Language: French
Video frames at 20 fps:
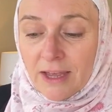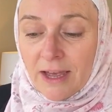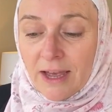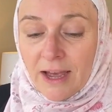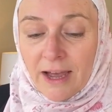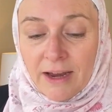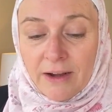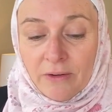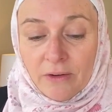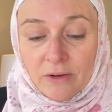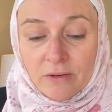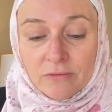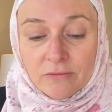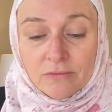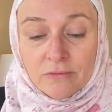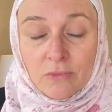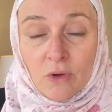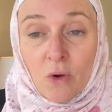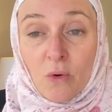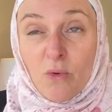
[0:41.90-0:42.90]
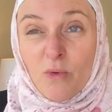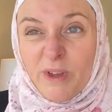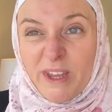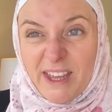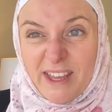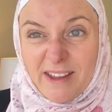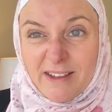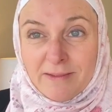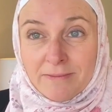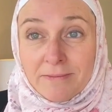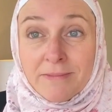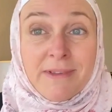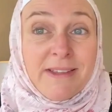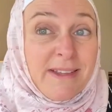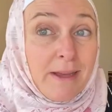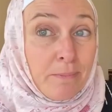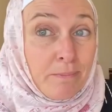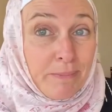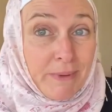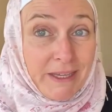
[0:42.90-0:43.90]
Alors, oui,
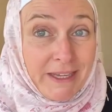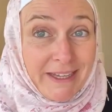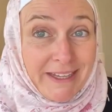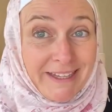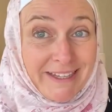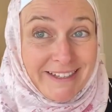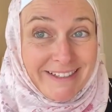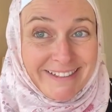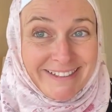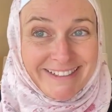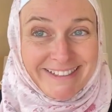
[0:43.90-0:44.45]
ça pique,